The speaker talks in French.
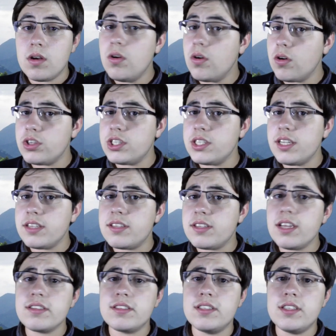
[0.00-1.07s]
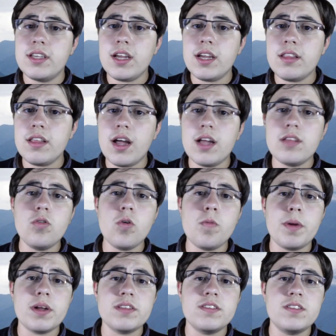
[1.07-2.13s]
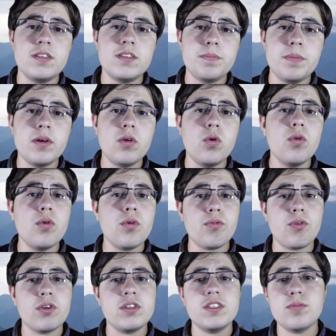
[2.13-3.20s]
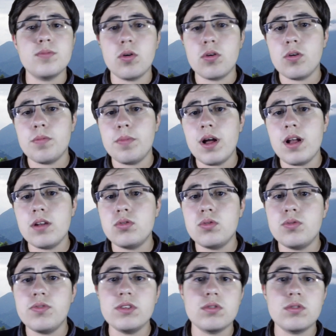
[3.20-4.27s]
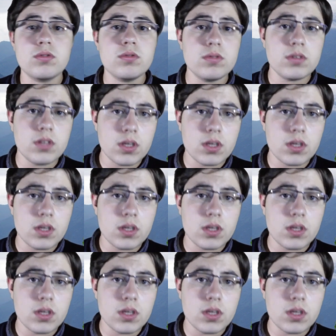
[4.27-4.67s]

L'orogenèse hercynienne a donc participé au refroidissement global du fait de son